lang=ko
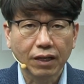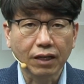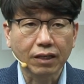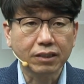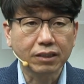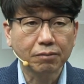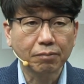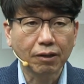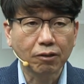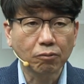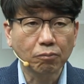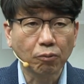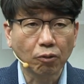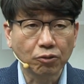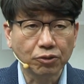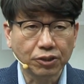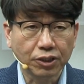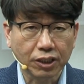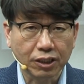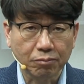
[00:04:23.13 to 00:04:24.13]
그게 바로
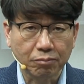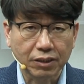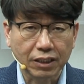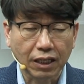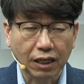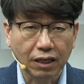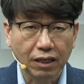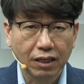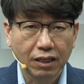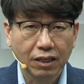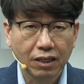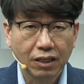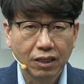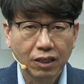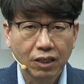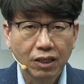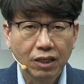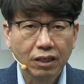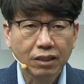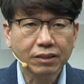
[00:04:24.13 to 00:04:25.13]
본성입니다.
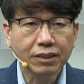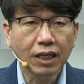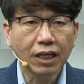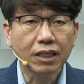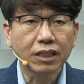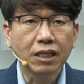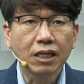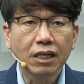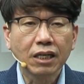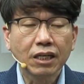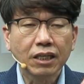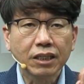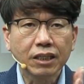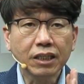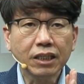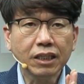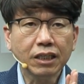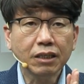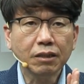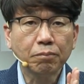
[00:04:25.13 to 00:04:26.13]
근데
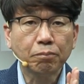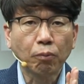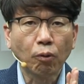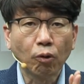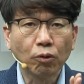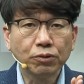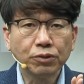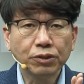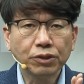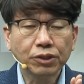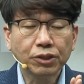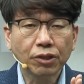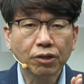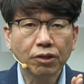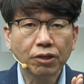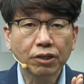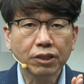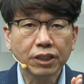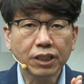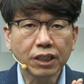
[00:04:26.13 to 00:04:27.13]
이
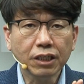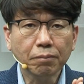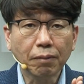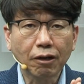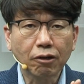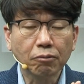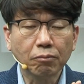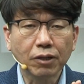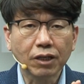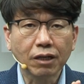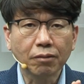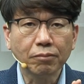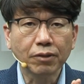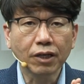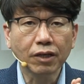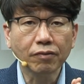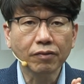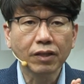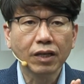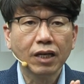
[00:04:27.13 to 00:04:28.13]
본성이 바로
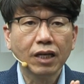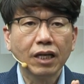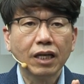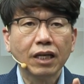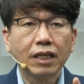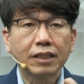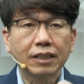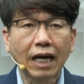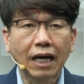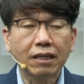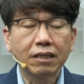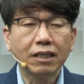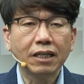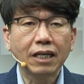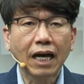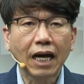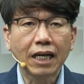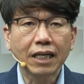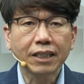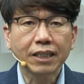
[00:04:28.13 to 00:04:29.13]
뭐냐면
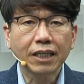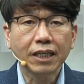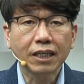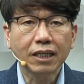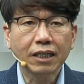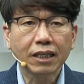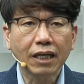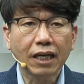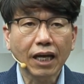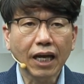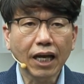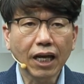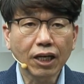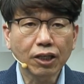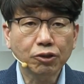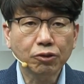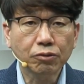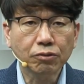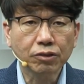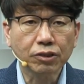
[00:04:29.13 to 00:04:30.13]
나를 나에게
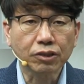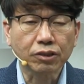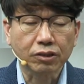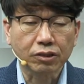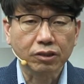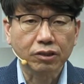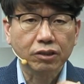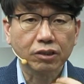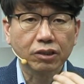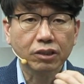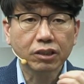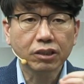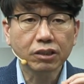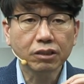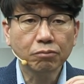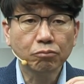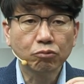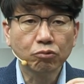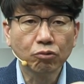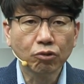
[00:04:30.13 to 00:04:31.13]
해주는 그
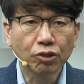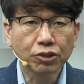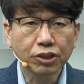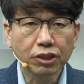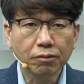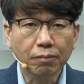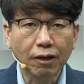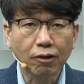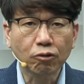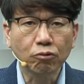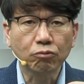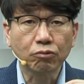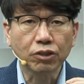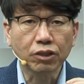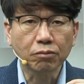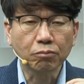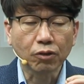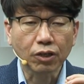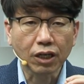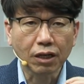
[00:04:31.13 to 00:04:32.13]
무엇을 바로
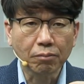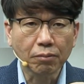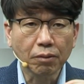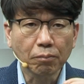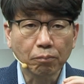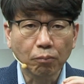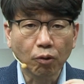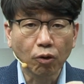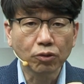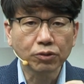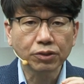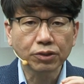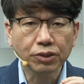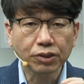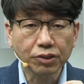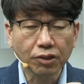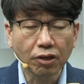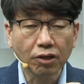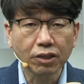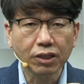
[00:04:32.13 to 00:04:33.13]
우리는 뭐냐면
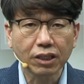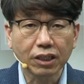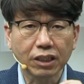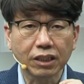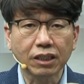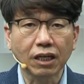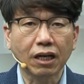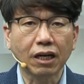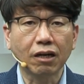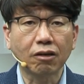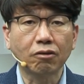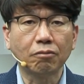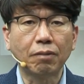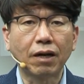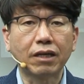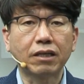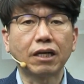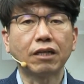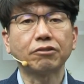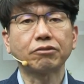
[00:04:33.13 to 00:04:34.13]
본성이다라고
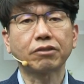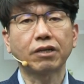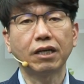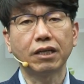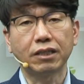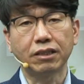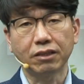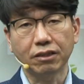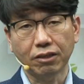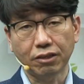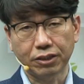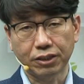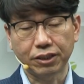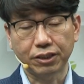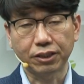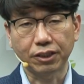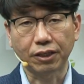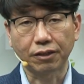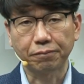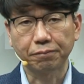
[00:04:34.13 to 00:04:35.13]
말을 할 수가 있는
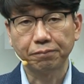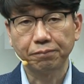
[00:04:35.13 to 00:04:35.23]
것이죠.